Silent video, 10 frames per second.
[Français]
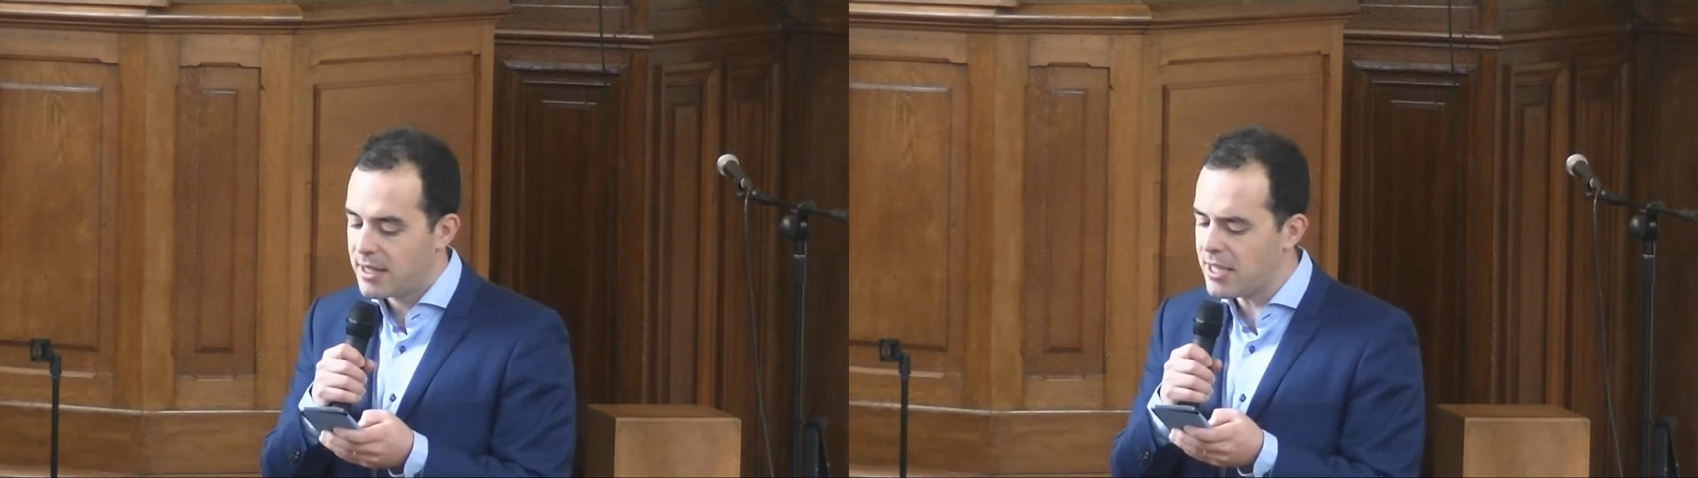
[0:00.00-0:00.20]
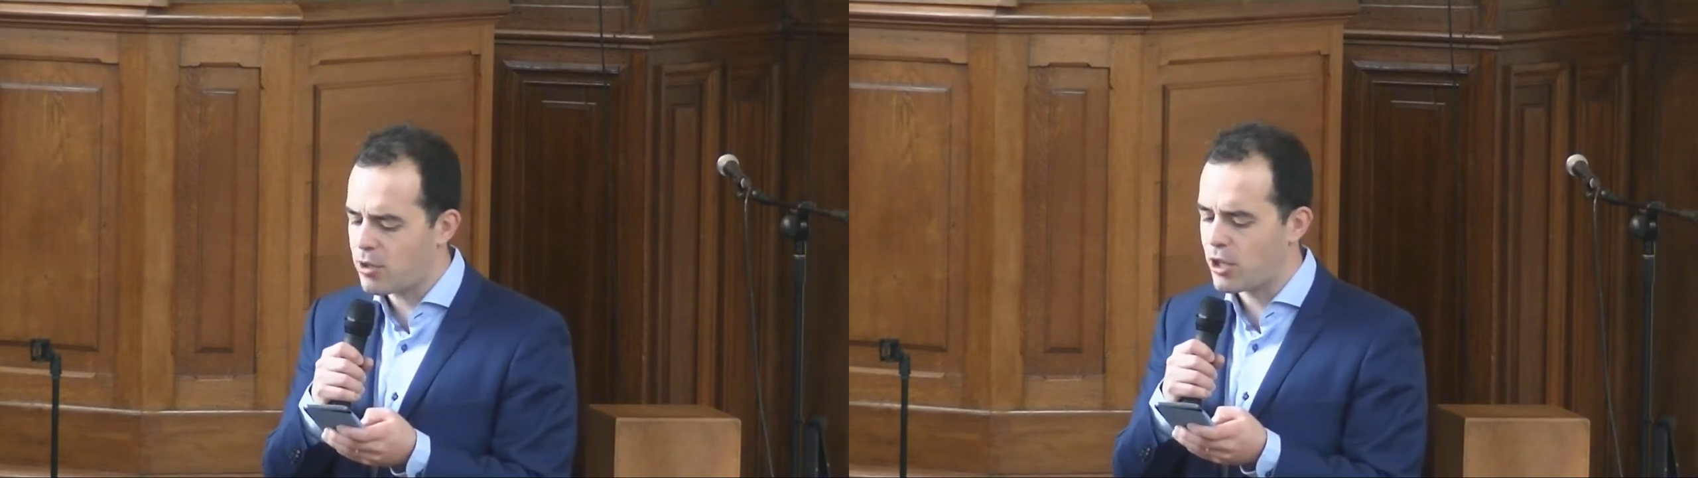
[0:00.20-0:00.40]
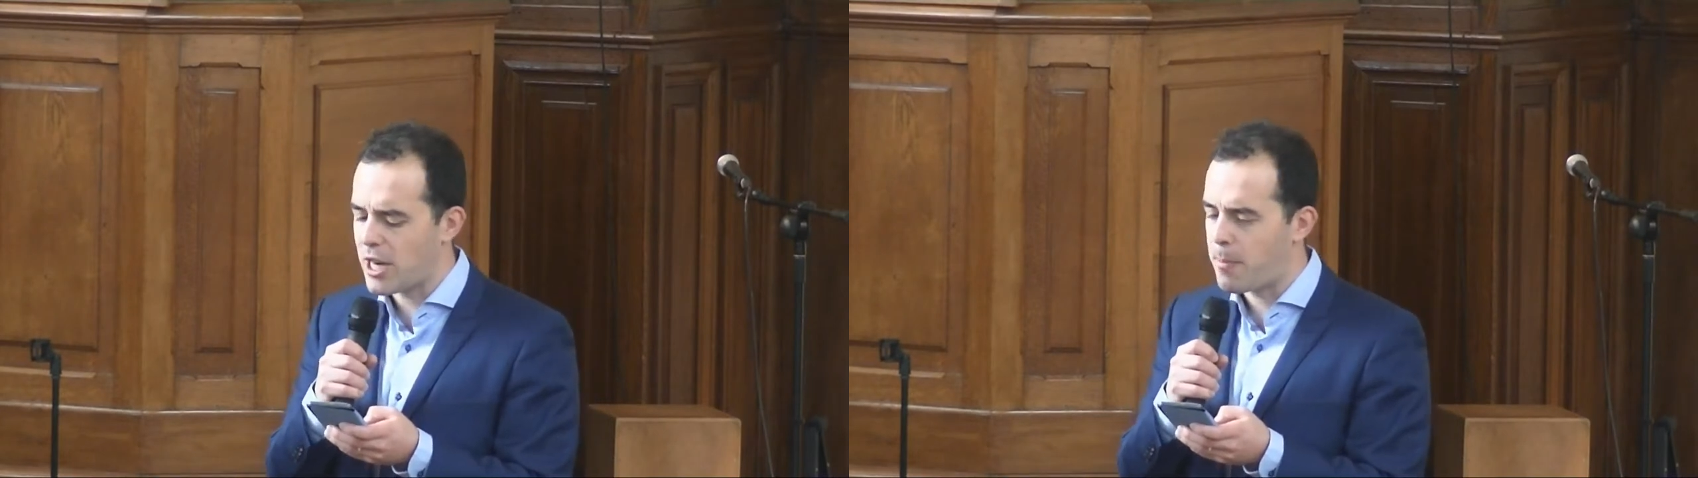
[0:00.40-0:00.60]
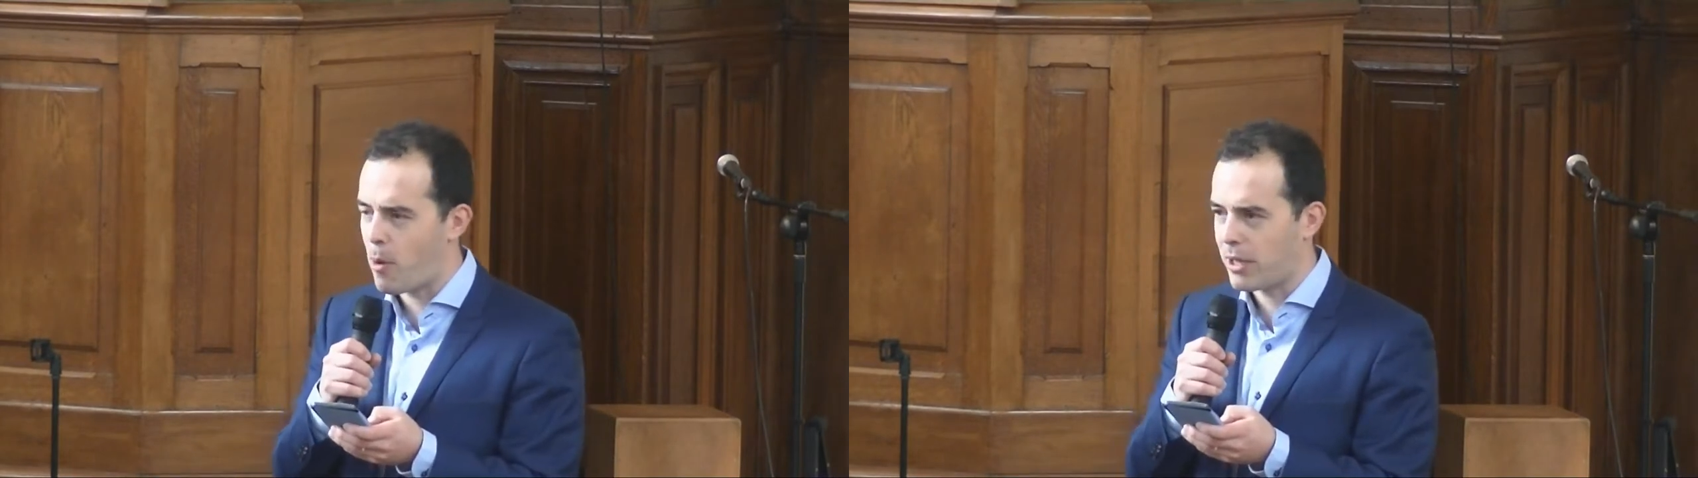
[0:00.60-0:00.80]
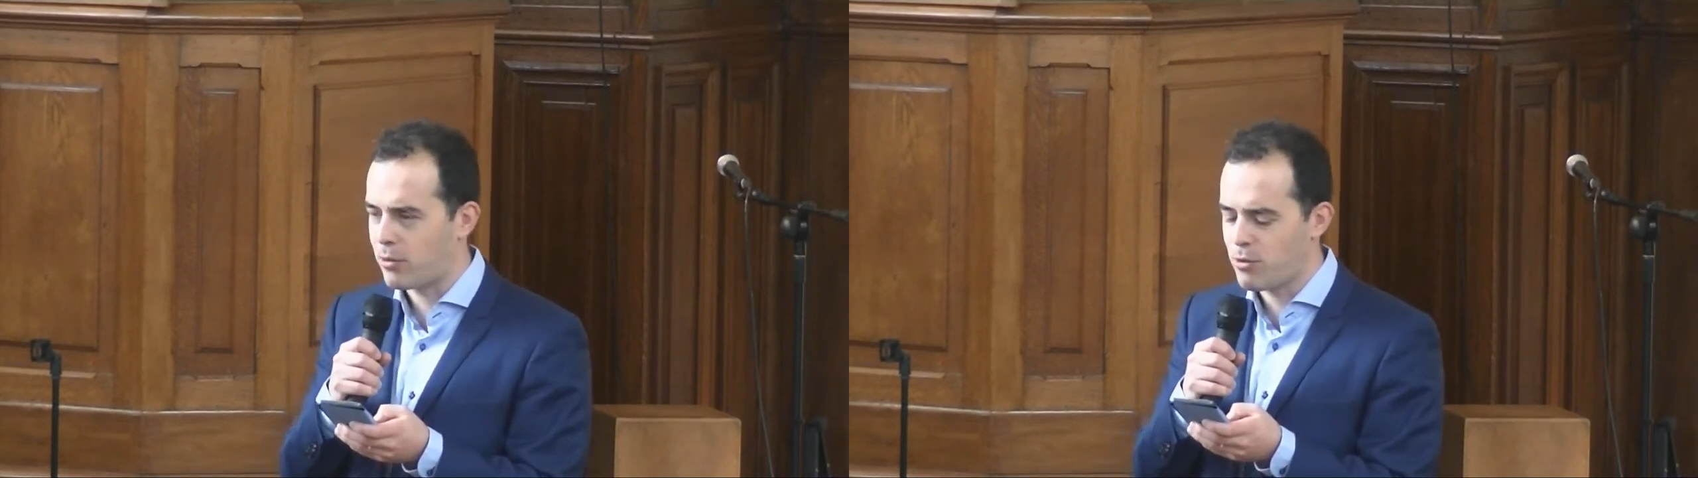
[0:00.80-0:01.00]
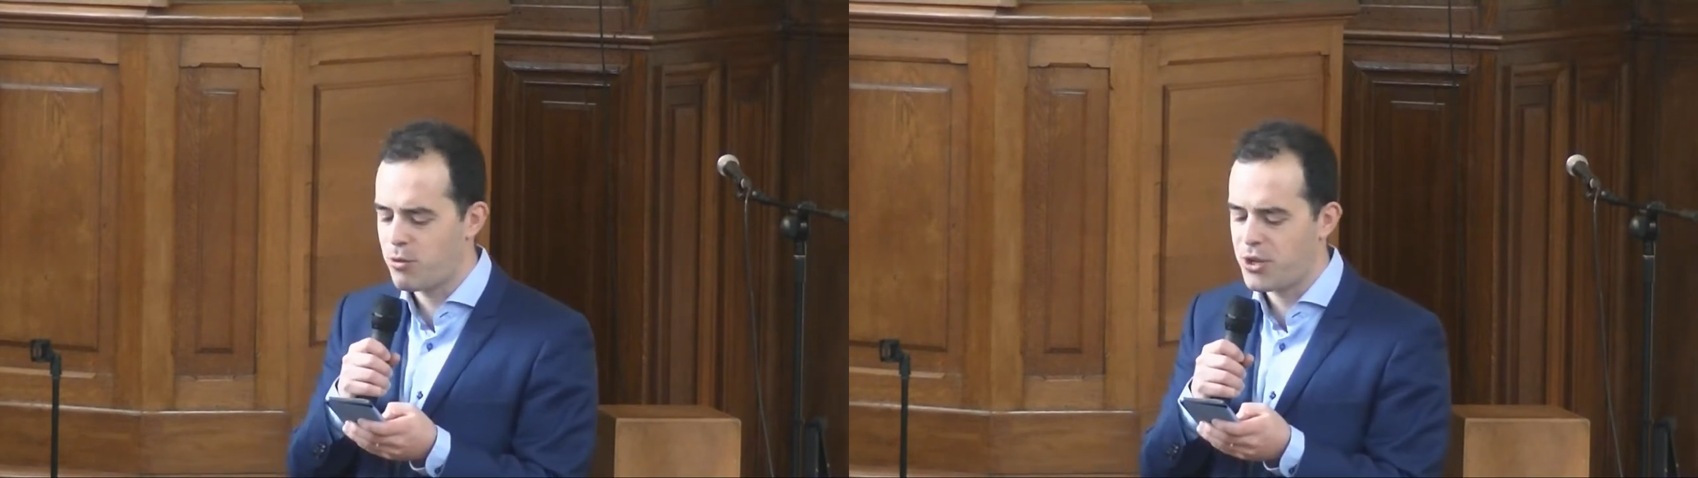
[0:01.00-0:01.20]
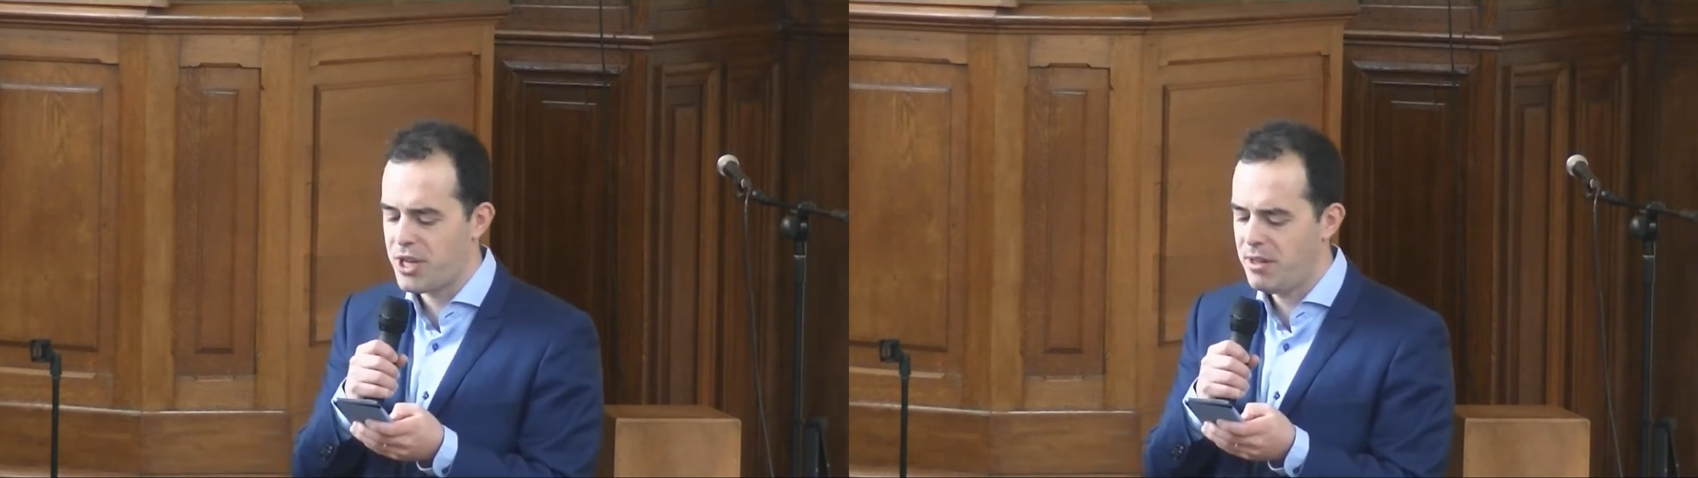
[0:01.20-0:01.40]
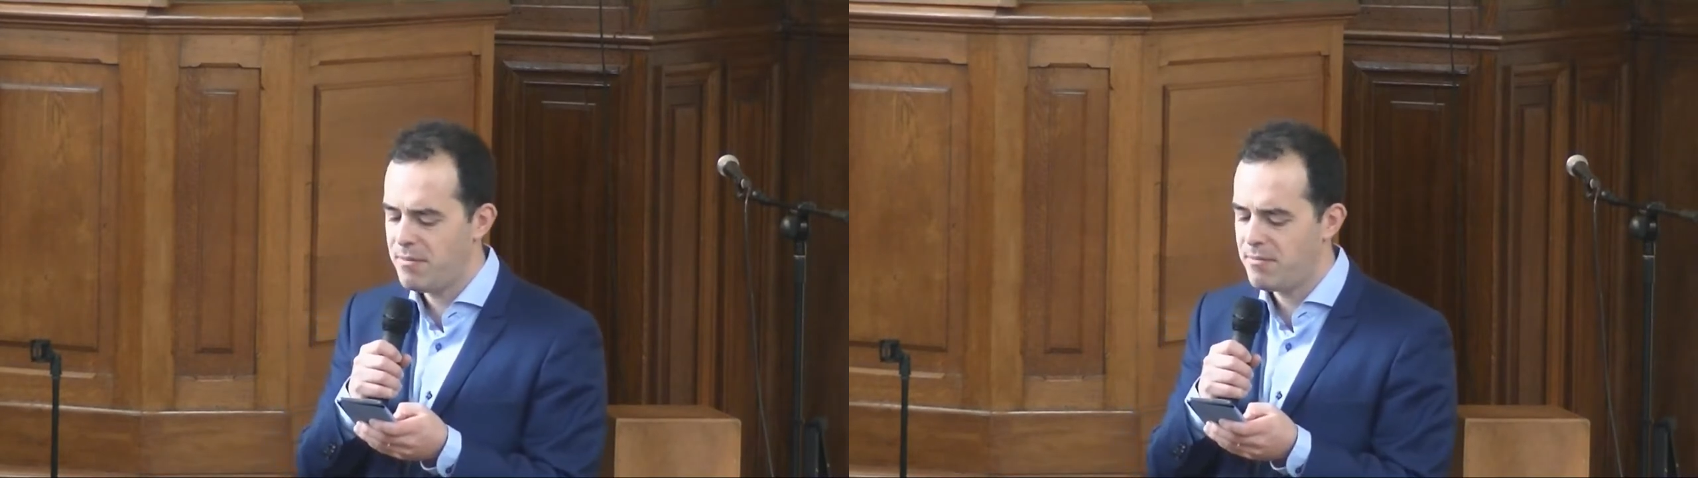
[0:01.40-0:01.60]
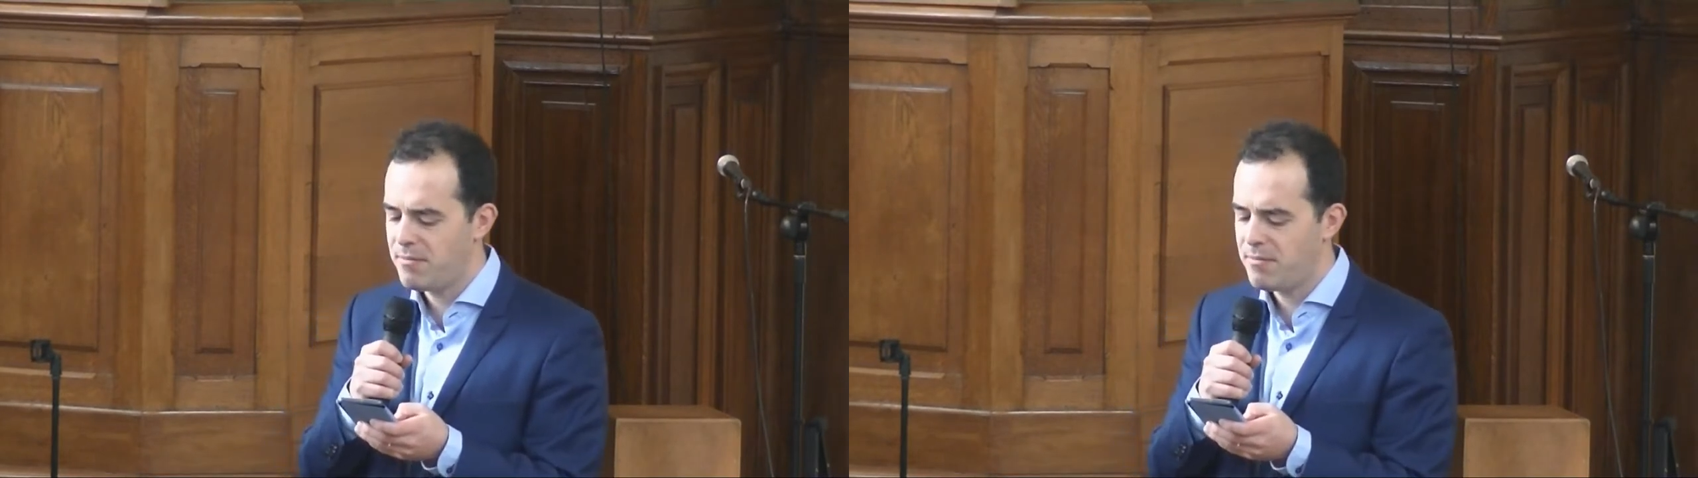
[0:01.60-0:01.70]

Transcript: Qu'est-ce que j'apprends à ton sujet